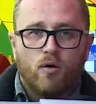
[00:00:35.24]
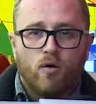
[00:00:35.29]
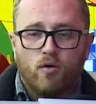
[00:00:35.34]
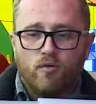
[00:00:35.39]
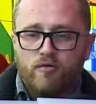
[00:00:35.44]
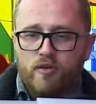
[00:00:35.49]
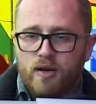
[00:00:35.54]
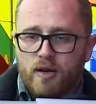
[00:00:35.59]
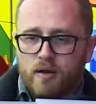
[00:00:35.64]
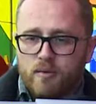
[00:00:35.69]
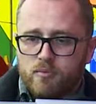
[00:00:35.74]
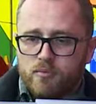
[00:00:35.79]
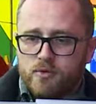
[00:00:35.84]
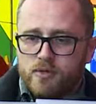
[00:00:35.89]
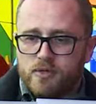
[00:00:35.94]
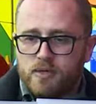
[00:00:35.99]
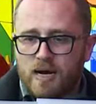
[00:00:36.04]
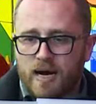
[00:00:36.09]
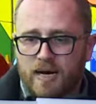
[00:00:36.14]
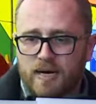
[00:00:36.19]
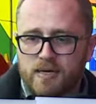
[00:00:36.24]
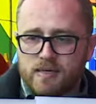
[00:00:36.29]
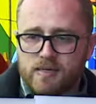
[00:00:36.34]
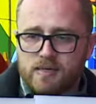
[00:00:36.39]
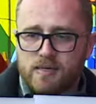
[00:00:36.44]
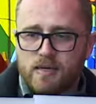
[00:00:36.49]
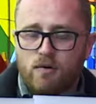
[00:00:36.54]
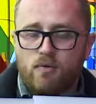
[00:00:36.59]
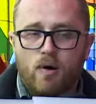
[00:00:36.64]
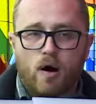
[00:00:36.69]
ouviremos a
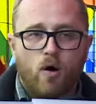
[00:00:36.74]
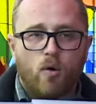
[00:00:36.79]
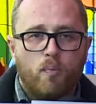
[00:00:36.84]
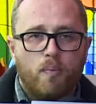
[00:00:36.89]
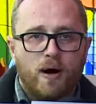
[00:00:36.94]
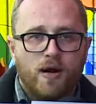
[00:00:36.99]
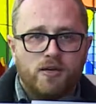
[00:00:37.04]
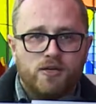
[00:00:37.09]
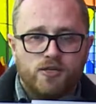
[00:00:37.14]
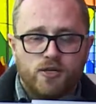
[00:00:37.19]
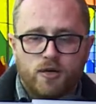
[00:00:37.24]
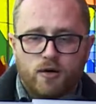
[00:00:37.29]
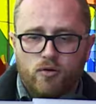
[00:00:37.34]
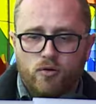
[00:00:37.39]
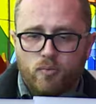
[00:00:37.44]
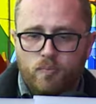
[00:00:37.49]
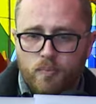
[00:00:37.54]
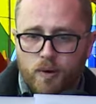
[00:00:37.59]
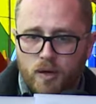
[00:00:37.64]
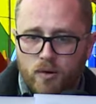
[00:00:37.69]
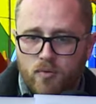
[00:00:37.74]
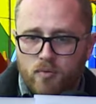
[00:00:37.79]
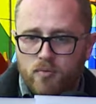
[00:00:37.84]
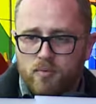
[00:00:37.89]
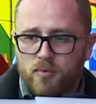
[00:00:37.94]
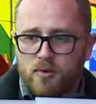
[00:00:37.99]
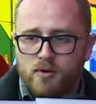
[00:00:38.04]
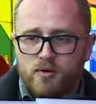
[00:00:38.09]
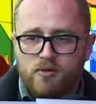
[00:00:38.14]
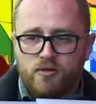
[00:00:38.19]
canção Ao Partir do Pão
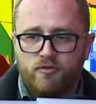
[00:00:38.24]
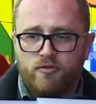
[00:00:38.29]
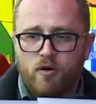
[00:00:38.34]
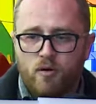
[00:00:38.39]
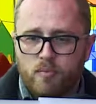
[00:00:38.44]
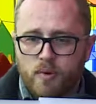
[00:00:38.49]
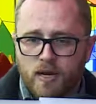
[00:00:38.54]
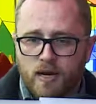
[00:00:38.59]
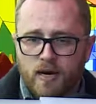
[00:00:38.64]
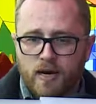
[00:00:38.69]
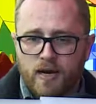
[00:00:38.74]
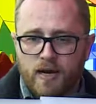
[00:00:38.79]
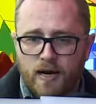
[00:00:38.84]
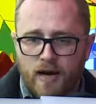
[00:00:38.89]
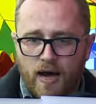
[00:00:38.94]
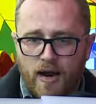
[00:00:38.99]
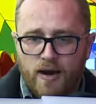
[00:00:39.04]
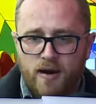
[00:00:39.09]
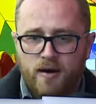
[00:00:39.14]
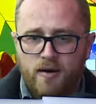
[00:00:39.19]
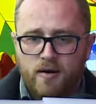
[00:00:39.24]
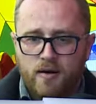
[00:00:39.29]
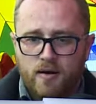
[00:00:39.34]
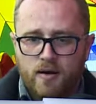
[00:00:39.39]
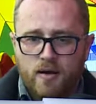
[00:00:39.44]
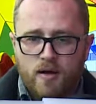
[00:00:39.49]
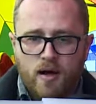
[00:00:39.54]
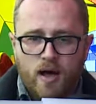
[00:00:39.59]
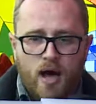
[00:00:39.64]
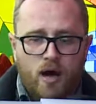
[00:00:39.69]
de Valmir Alencar,
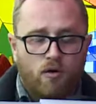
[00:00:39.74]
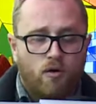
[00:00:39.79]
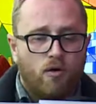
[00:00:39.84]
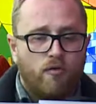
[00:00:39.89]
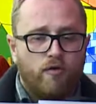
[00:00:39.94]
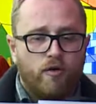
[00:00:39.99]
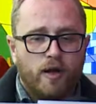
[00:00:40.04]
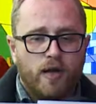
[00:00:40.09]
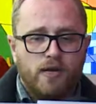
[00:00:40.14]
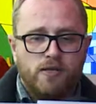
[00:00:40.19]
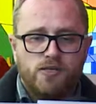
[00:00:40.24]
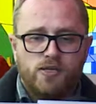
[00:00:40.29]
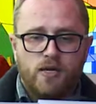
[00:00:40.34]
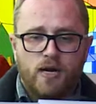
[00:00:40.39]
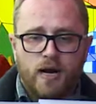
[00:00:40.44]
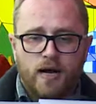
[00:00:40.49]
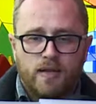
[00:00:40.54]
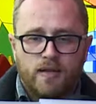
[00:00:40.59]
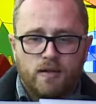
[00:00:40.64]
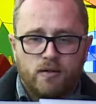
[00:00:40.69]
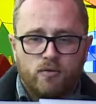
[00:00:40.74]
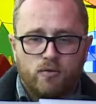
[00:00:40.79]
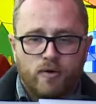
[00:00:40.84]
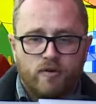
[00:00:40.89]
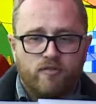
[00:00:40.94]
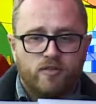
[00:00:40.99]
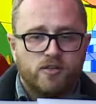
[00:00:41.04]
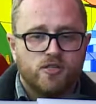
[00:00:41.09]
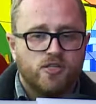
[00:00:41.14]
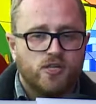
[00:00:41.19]
a qual foi retirada do
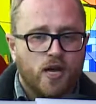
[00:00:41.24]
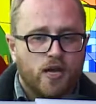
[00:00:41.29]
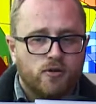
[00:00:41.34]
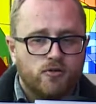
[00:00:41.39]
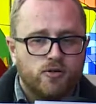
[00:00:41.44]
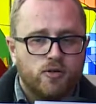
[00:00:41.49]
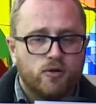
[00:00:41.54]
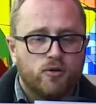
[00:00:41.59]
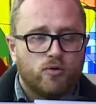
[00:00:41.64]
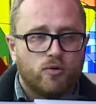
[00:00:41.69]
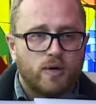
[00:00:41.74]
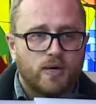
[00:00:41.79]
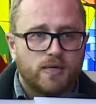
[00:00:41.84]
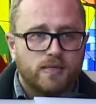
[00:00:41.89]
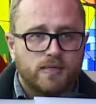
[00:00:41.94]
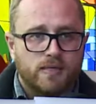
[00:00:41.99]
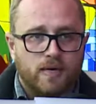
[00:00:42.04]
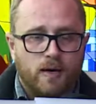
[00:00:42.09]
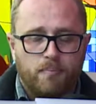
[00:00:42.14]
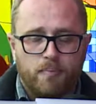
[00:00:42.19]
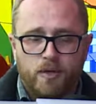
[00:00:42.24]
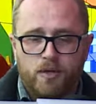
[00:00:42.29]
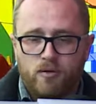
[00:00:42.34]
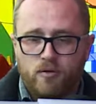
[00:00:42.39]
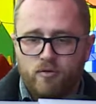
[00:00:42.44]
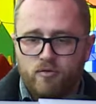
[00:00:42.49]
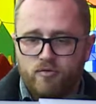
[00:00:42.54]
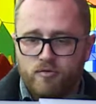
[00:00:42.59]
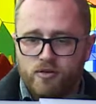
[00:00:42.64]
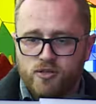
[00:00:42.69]
Evangelho de Lucas,
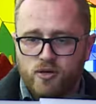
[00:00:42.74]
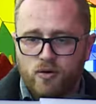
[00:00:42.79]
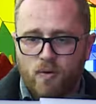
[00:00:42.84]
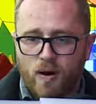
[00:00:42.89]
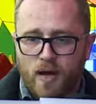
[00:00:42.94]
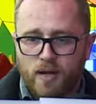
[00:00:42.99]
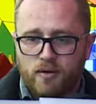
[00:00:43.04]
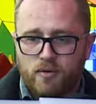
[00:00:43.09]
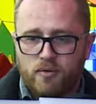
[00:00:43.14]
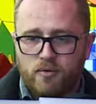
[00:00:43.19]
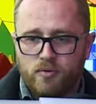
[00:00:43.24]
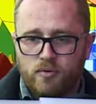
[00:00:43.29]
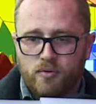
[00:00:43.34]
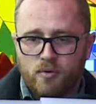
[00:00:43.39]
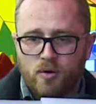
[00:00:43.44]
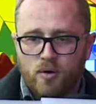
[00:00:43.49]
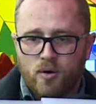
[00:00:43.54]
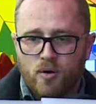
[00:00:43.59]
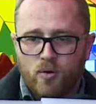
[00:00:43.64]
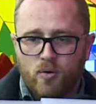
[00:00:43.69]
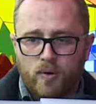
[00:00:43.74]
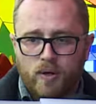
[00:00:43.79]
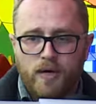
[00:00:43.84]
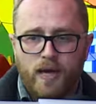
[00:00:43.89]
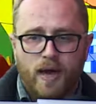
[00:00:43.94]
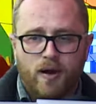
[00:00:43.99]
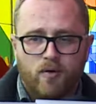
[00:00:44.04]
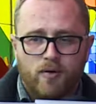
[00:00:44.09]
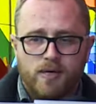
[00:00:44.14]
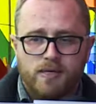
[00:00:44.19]
capítulo 24,
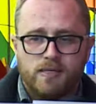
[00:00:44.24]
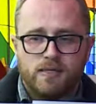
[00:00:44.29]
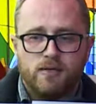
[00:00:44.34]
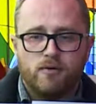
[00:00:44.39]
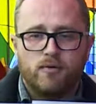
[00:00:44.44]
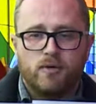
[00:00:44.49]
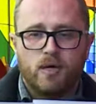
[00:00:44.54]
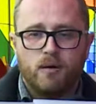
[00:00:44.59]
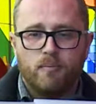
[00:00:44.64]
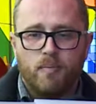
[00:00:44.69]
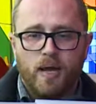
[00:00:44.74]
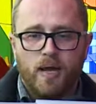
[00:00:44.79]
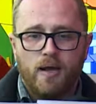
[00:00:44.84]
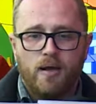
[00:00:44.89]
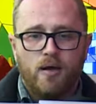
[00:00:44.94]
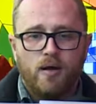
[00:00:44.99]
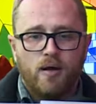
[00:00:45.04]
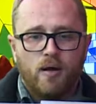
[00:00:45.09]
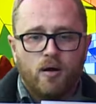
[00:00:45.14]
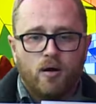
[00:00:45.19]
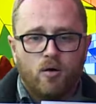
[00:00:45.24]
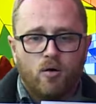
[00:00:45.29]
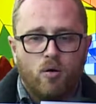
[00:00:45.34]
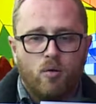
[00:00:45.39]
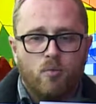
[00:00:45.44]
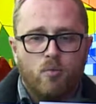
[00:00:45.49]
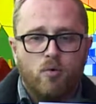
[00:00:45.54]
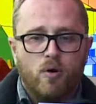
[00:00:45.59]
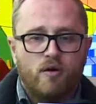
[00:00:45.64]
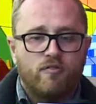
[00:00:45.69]
que é conhecido também
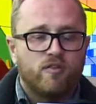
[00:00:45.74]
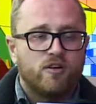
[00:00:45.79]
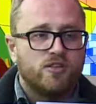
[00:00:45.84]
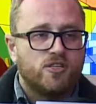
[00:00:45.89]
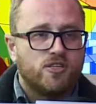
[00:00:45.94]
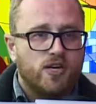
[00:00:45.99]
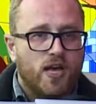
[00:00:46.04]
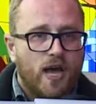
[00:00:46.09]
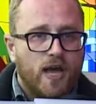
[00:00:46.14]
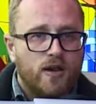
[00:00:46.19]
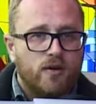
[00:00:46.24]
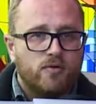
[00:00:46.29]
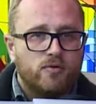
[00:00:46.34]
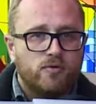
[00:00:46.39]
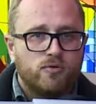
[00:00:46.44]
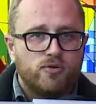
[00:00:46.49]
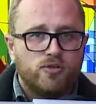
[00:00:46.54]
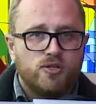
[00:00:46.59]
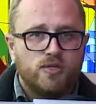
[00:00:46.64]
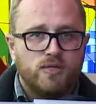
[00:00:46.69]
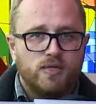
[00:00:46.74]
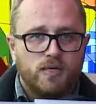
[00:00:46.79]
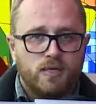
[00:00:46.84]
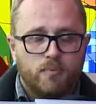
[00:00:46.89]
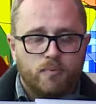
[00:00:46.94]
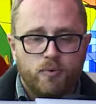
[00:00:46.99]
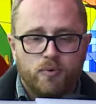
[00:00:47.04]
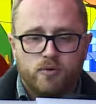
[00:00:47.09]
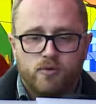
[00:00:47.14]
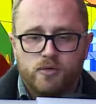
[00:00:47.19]
como o Evangelho dos
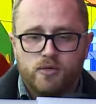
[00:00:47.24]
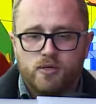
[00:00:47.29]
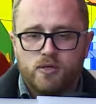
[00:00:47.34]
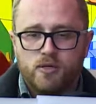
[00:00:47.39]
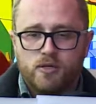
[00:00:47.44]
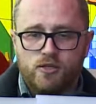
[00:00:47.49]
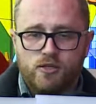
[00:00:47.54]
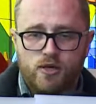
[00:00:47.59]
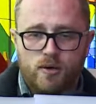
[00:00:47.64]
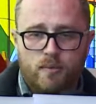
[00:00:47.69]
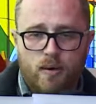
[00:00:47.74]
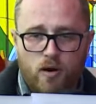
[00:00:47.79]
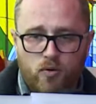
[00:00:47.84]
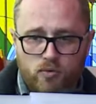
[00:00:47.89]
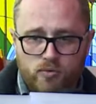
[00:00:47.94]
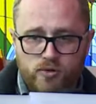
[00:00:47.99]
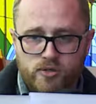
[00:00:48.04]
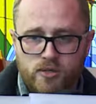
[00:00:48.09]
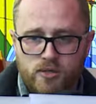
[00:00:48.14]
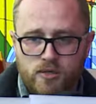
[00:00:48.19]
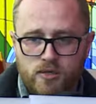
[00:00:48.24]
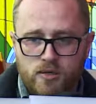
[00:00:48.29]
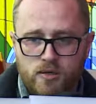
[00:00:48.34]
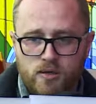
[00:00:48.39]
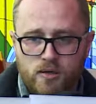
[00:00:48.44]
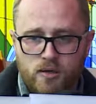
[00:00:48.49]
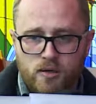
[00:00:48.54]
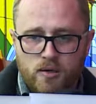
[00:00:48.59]
Discípulos de Emaús.